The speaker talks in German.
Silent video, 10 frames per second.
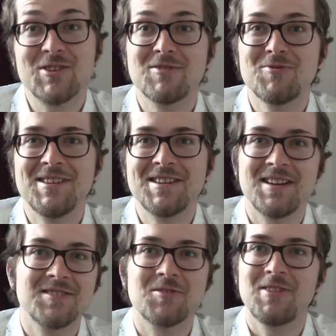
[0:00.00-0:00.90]
Natürlich
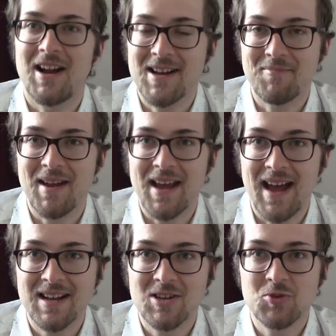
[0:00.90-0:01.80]
kannst du die allgemeine
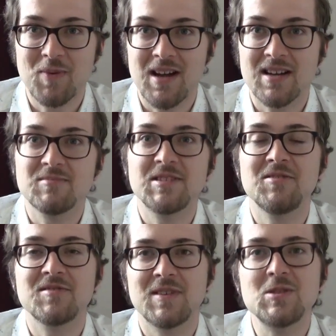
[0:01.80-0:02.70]
Handelssprache
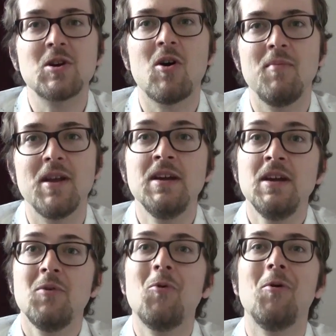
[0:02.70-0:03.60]
bzw. kommen
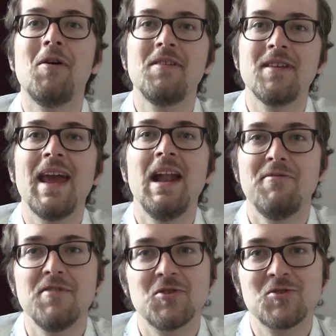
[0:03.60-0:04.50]
und
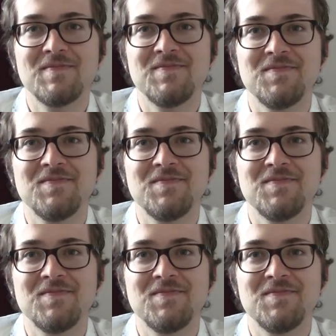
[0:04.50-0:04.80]
Elfisch.